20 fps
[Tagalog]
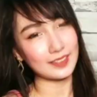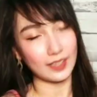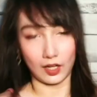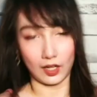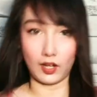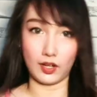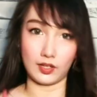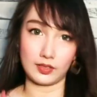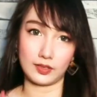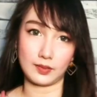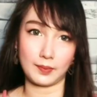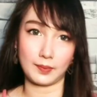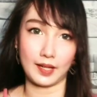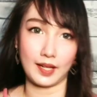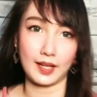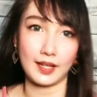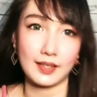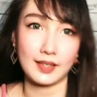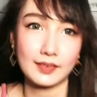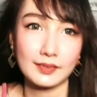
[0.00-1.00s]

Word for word: Oh, di ba?